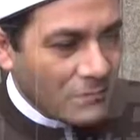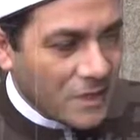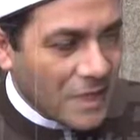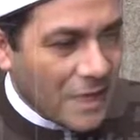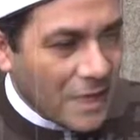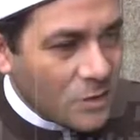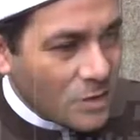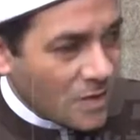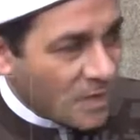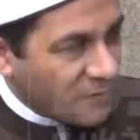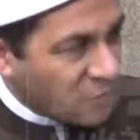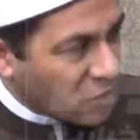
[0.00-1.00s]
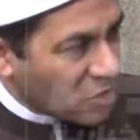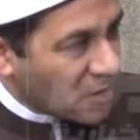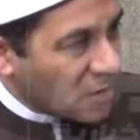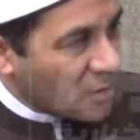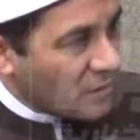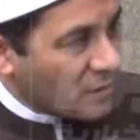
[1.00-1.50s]
بدعاوى
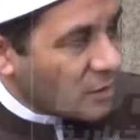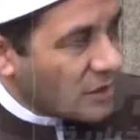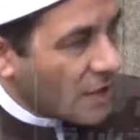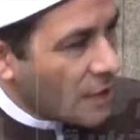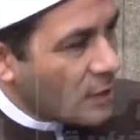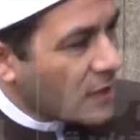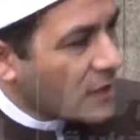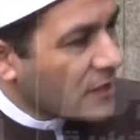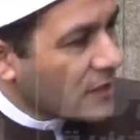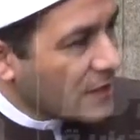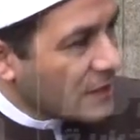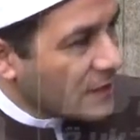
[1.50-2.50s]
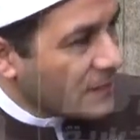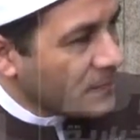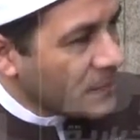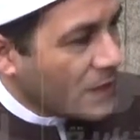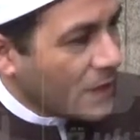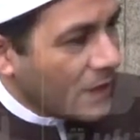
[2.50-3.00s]
الفرقة ودعاوى الكراهية
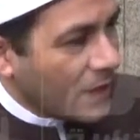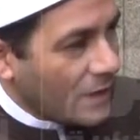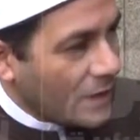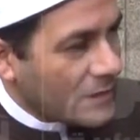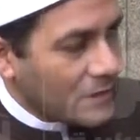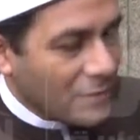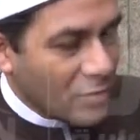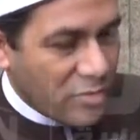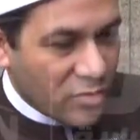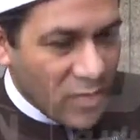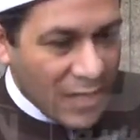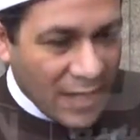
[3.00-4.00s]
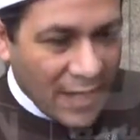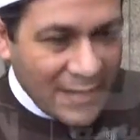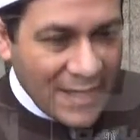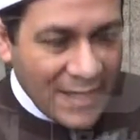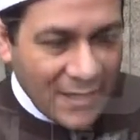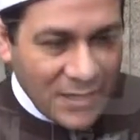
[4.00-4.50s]
التي يبثها
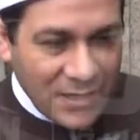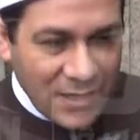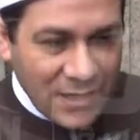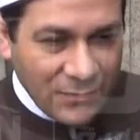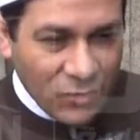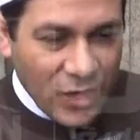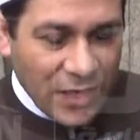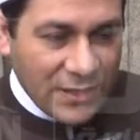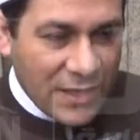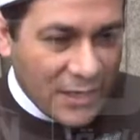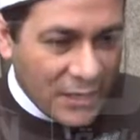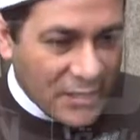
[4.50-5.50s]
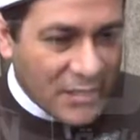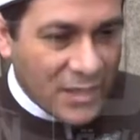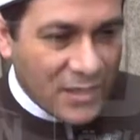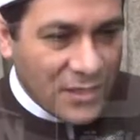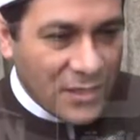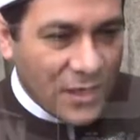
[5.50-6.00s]
أعداء الإسلام وأعداء
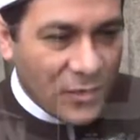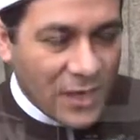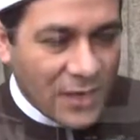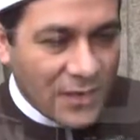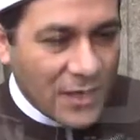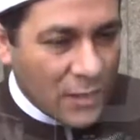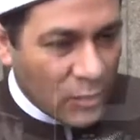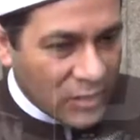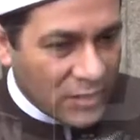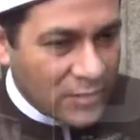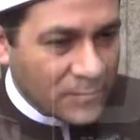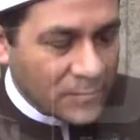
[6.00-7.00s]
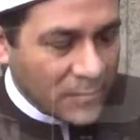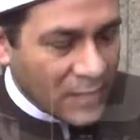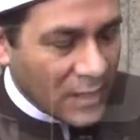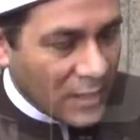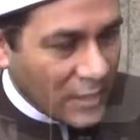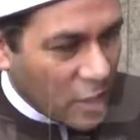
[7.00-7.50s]
الإنسانية وأعداء الوطن
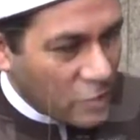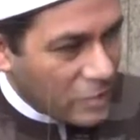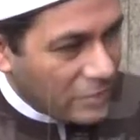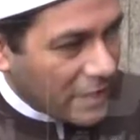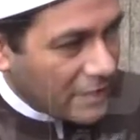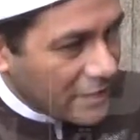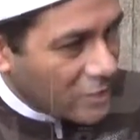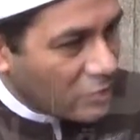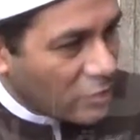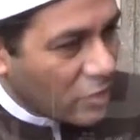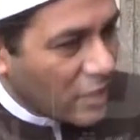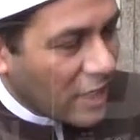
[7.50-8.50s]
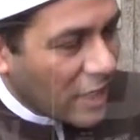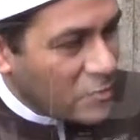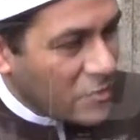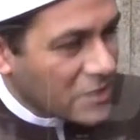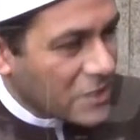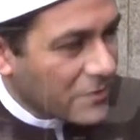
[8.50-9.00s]
يوما بعد يوم كل
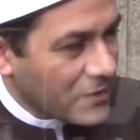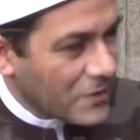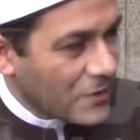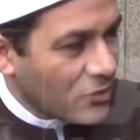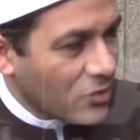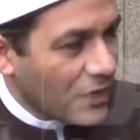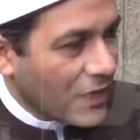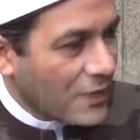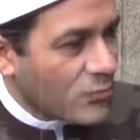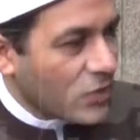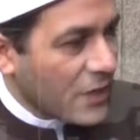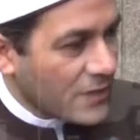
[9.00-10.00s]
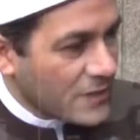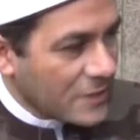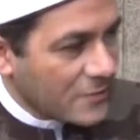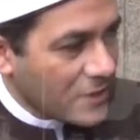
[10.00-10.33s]
عام مصر بخير كل عام الكنيسة